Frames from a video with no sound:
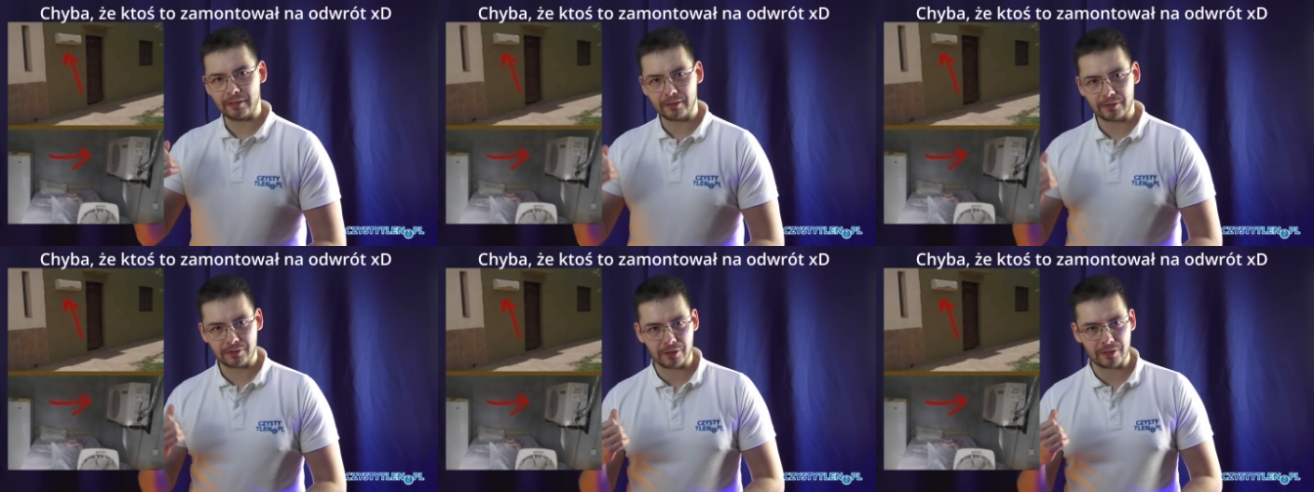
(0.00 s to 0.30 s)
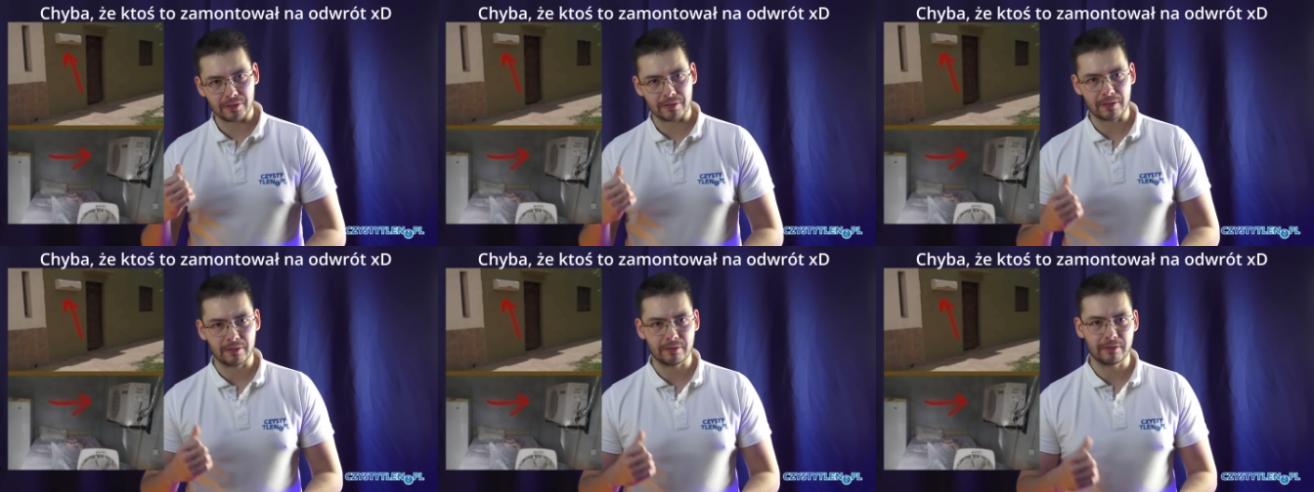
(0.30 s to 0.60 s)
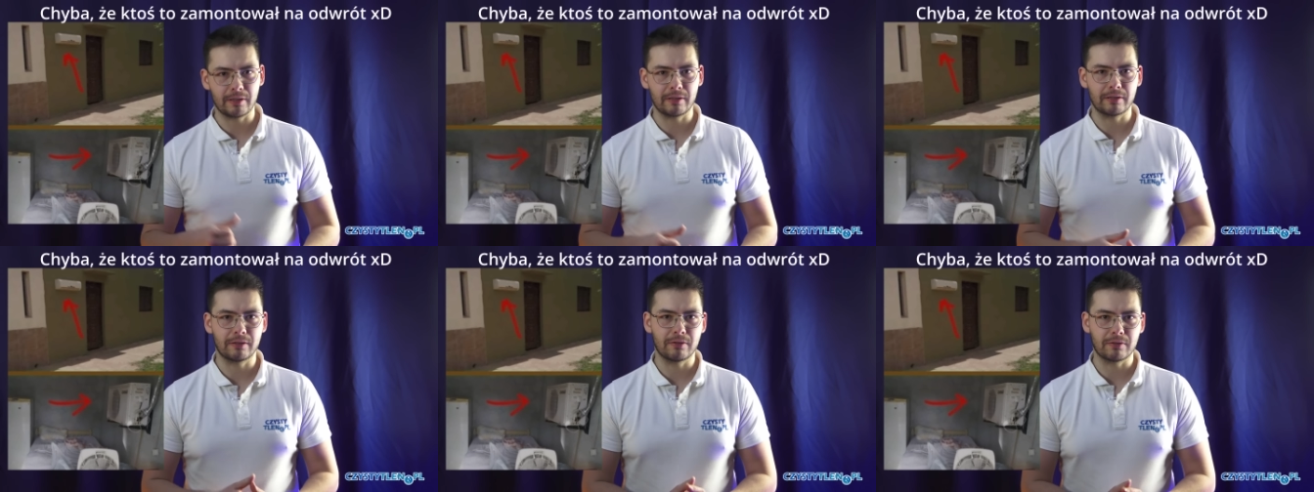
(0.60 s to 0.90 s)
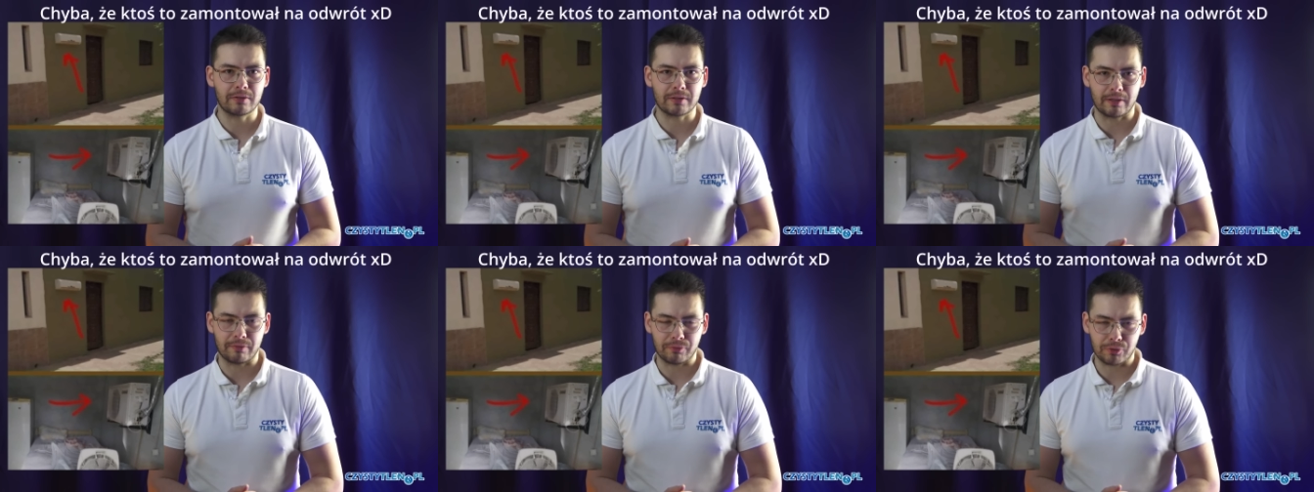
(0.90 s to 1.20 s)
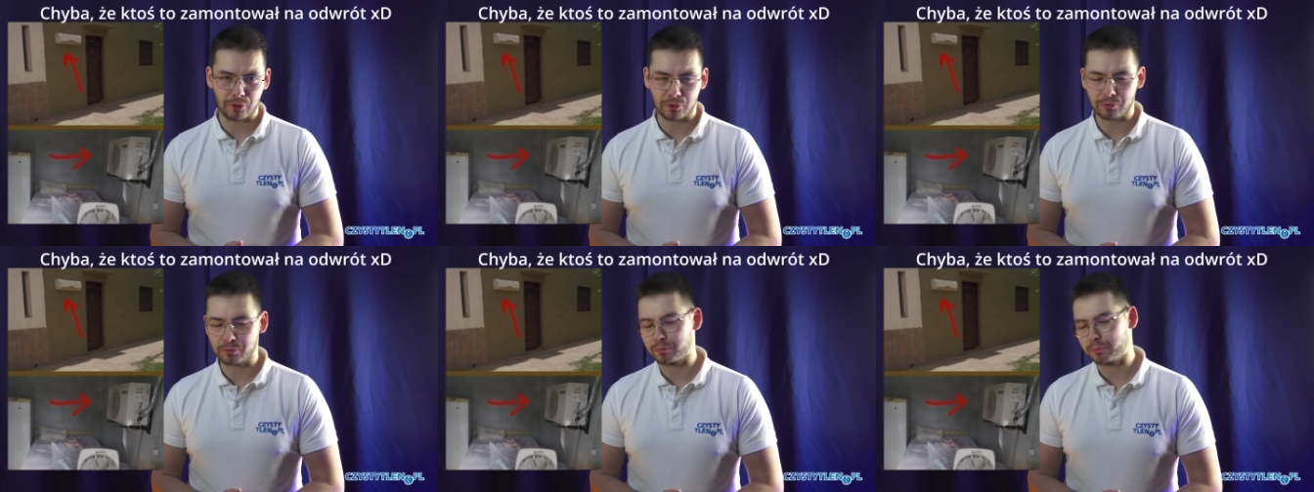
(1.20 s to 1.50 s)
gdzie jest jedna jednostka w
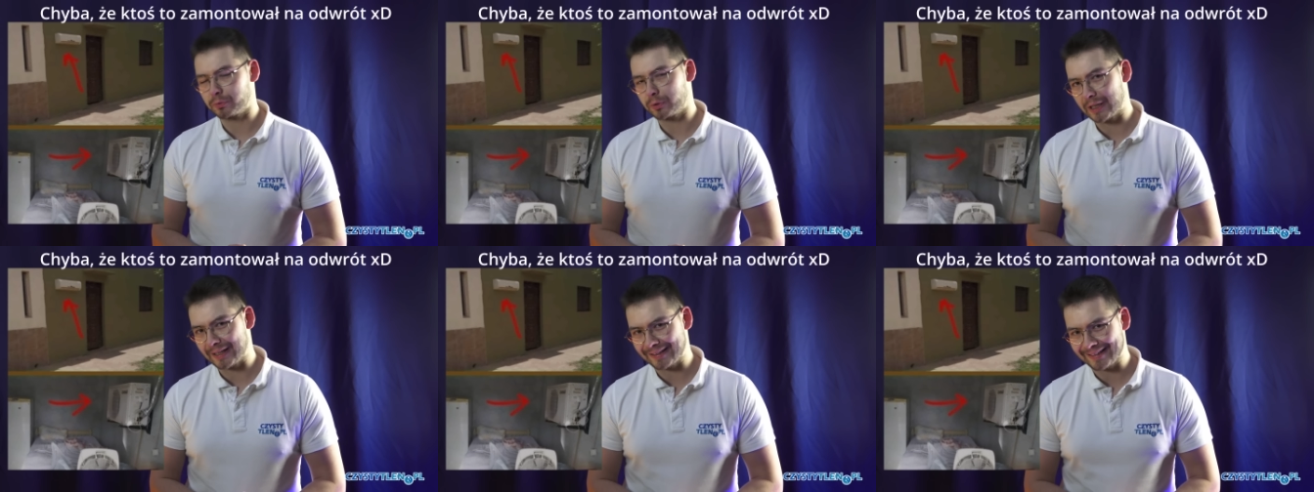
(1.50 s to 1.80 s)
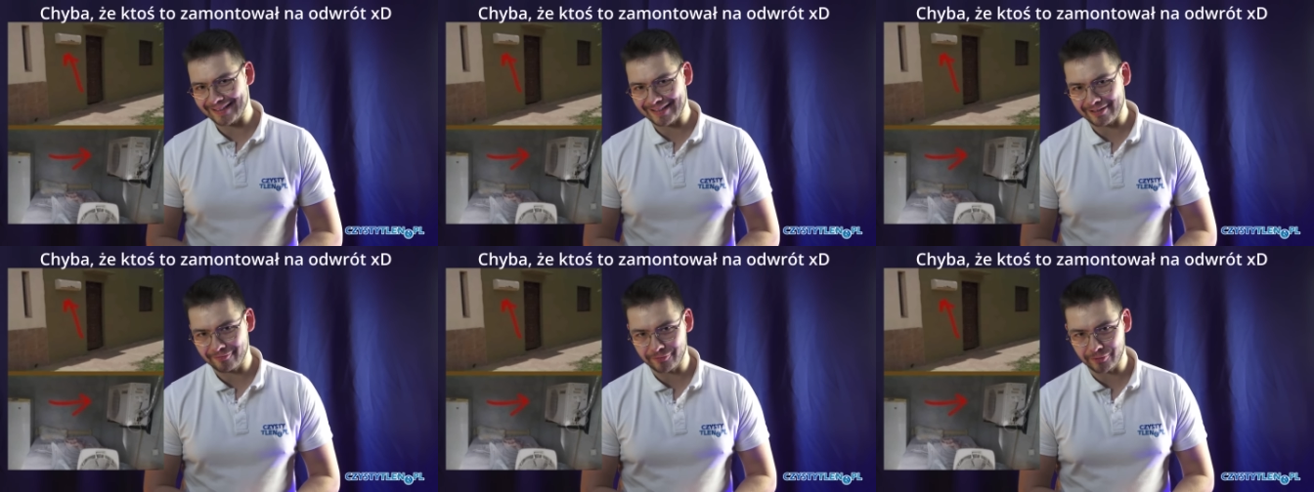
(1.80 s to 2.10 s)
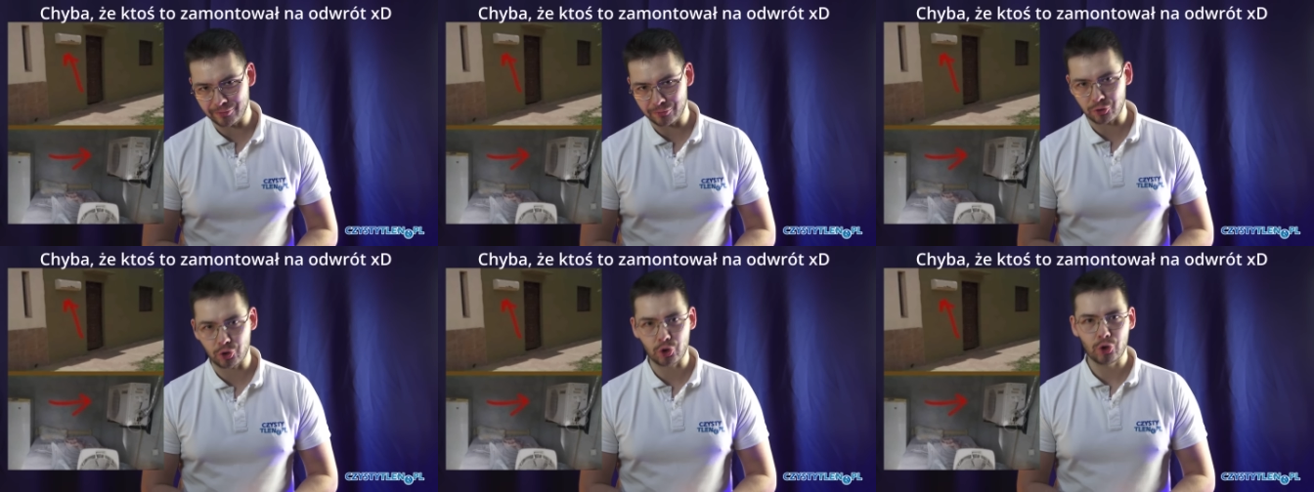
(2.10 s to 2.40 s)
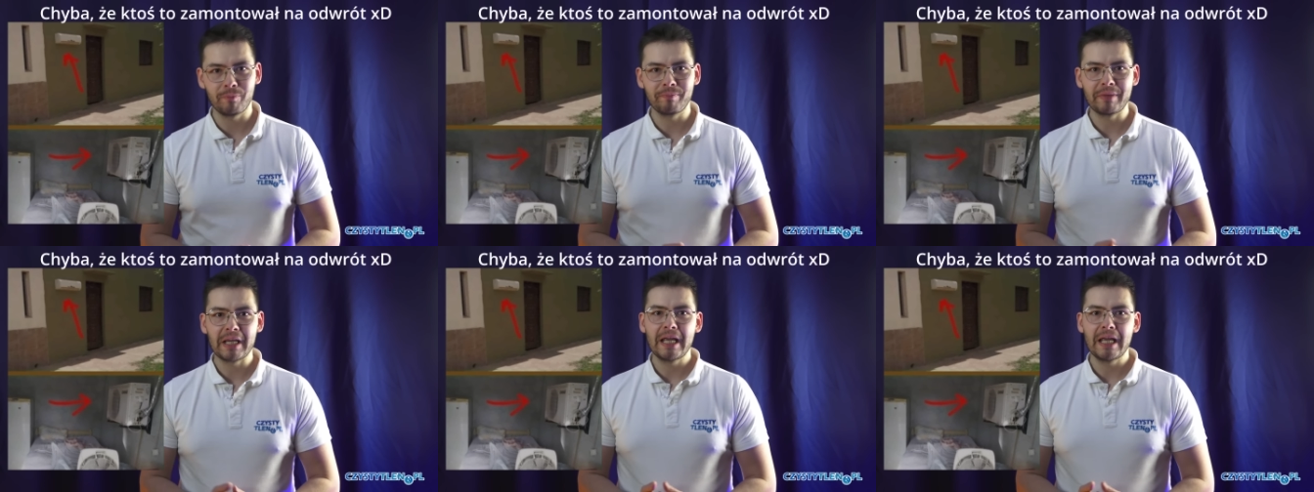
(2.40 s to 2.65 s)
środku, druga na zewnątrz.